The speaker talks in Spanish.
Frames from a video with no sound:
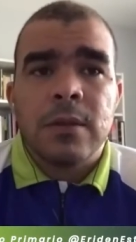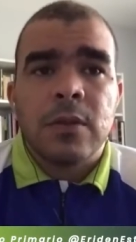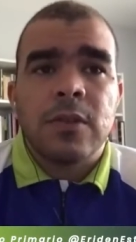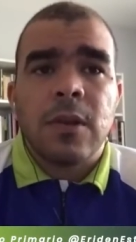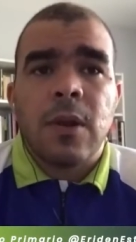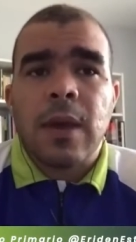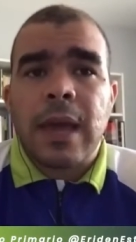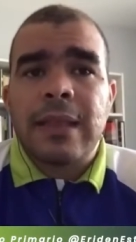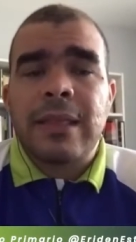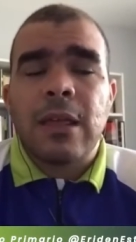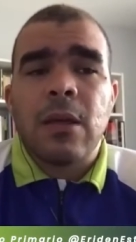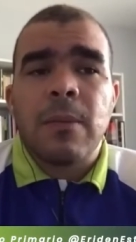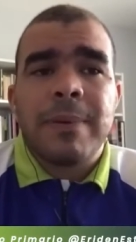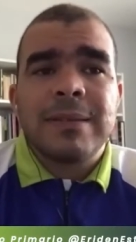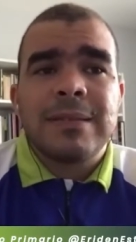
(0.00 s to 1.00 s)
Entonces lo que ha
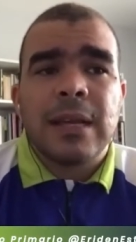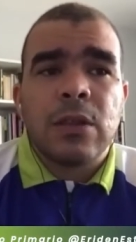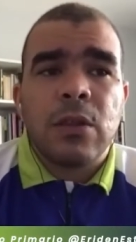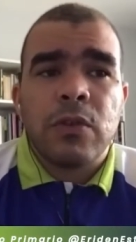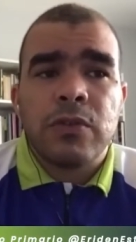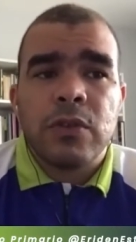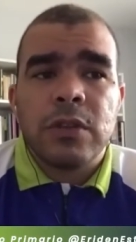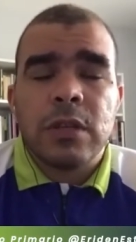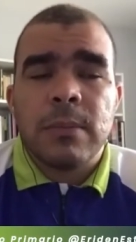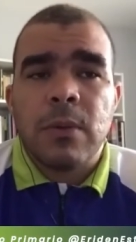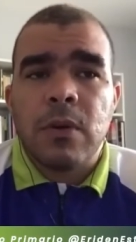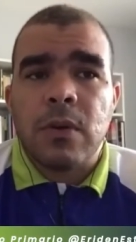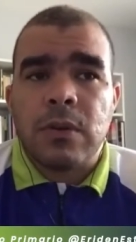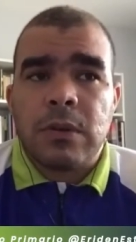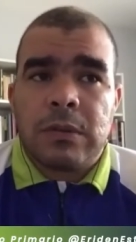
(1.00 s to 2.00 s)
estado pasando en los
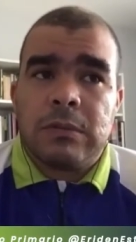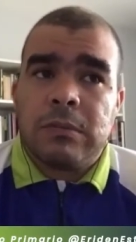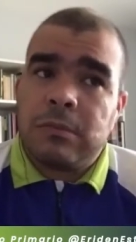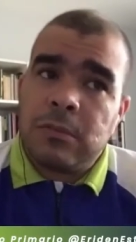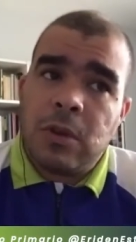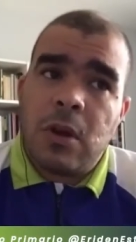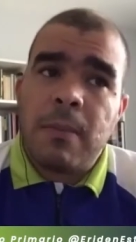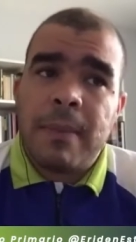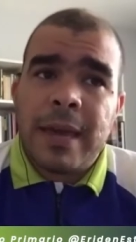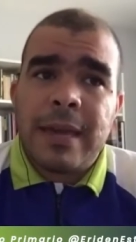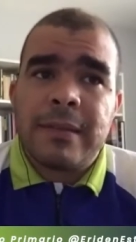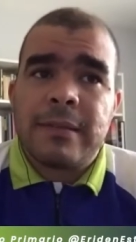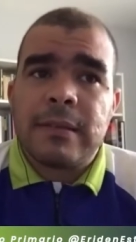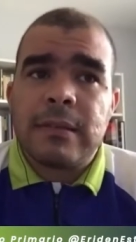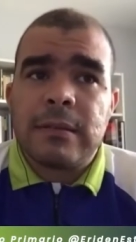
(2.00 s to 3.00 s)
últimos dos
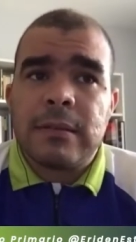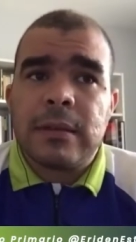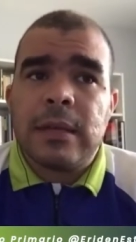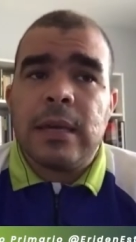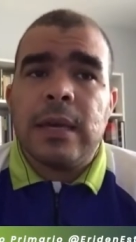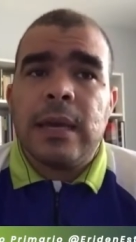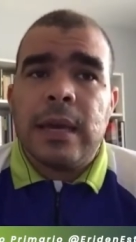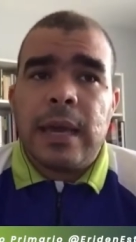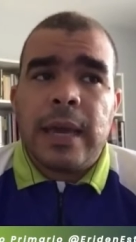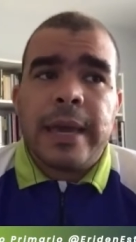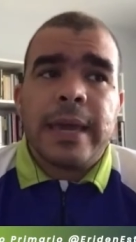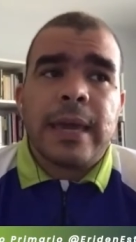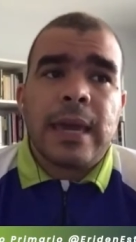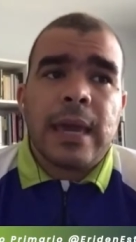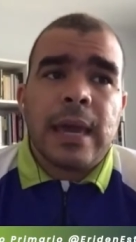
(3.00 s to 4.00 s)
meses
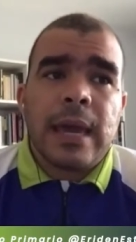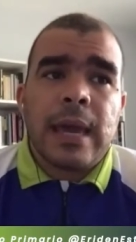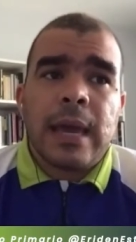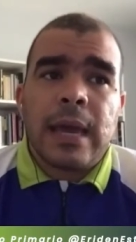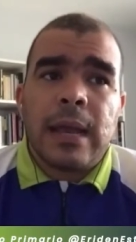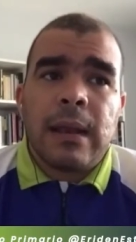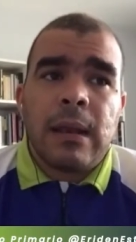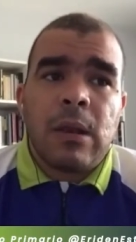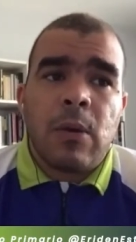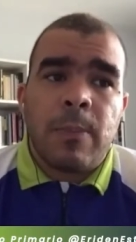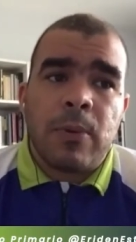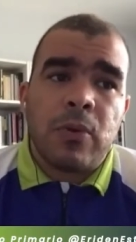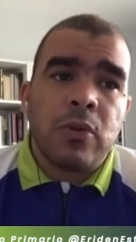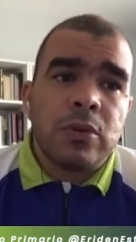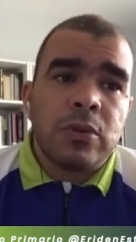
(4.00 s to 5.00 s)
es que eh, los
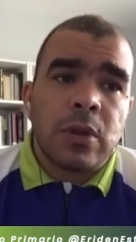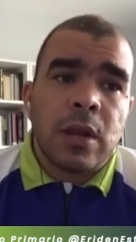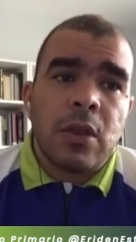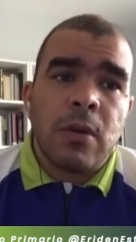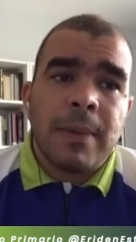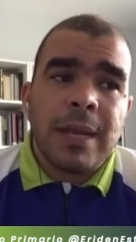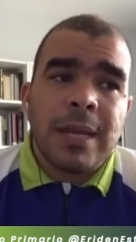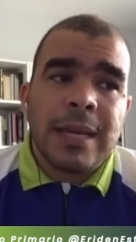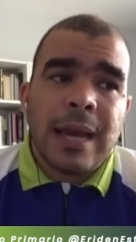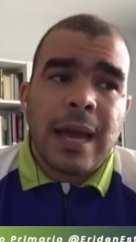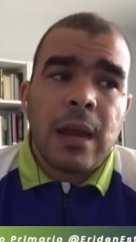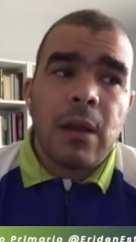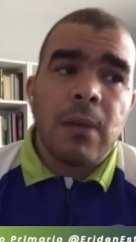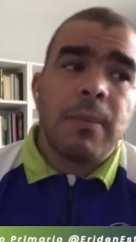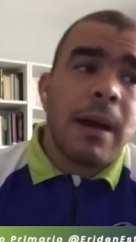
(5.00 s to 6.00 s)
productores
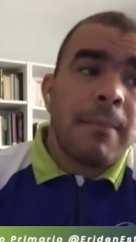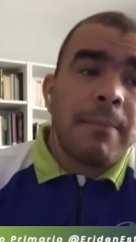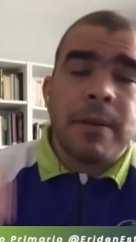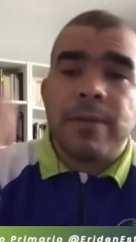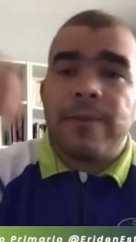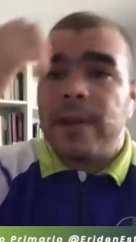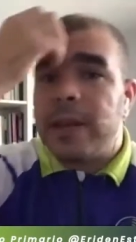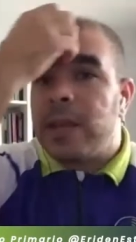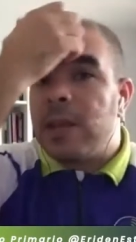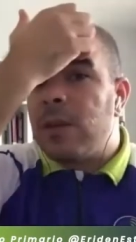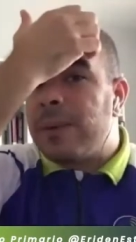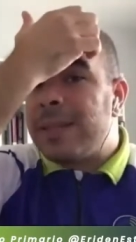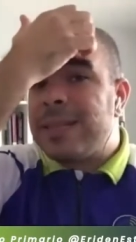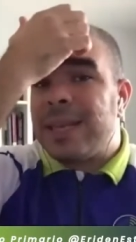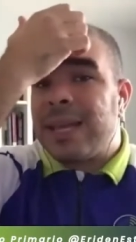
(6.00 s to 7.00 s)
dominicanos han
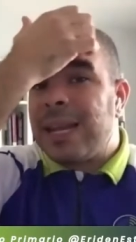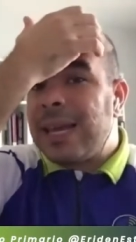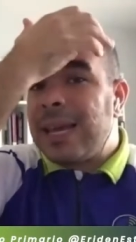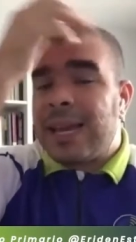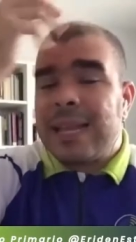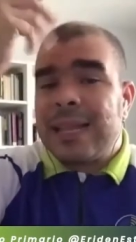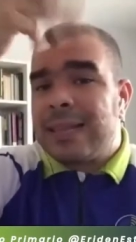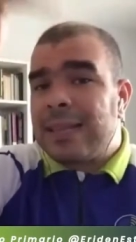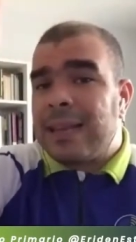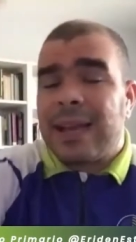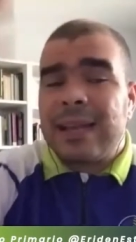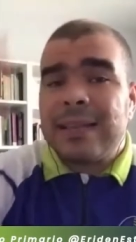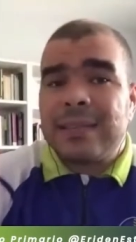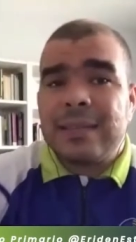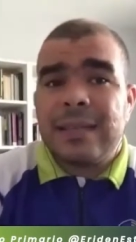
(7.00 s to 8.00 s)
preferido venderle grandes
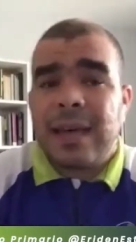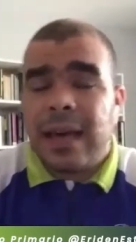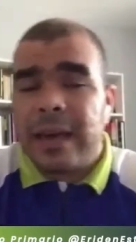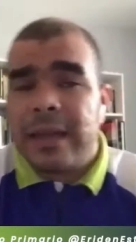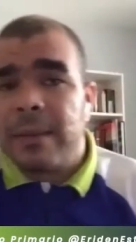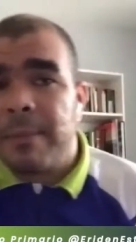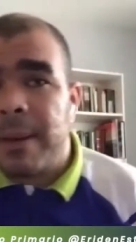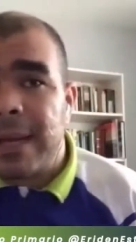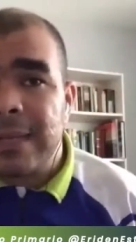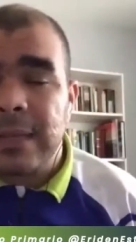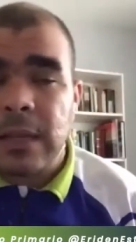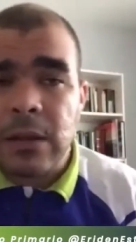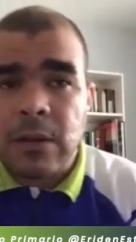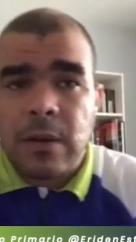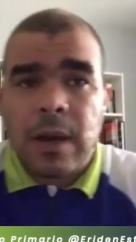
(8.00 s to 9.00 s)
cantidades de
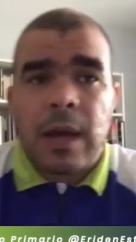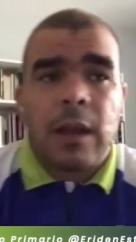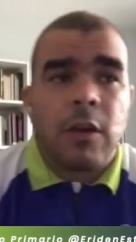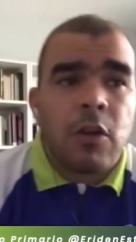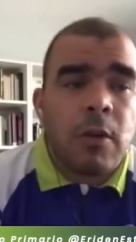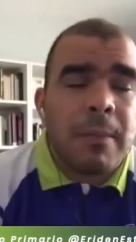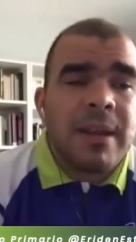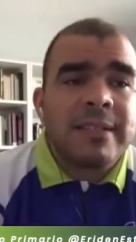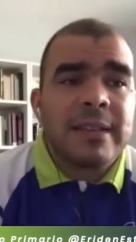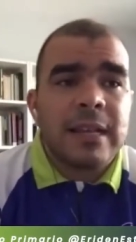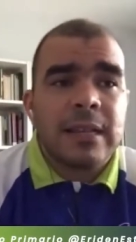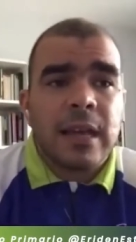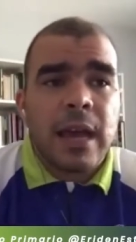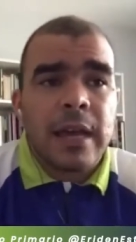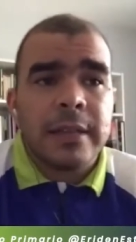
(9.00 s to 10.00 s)
plátano a los
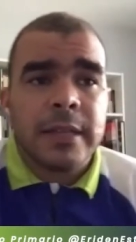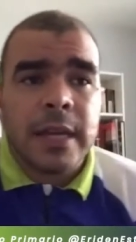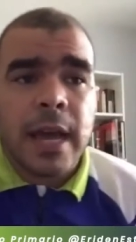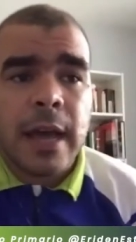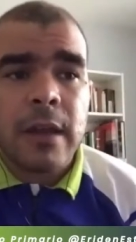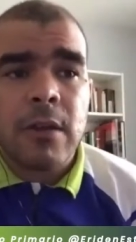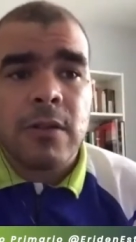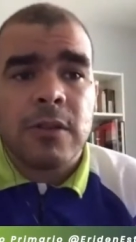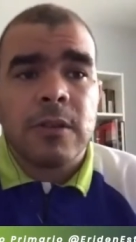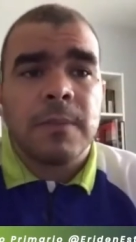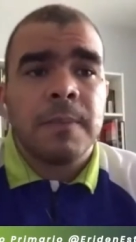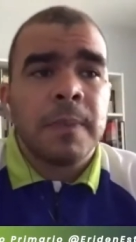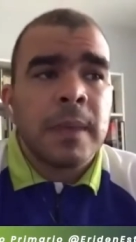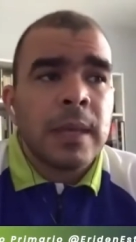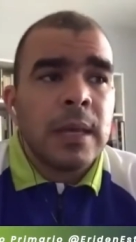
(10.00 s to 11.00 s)
comerciantes haitianos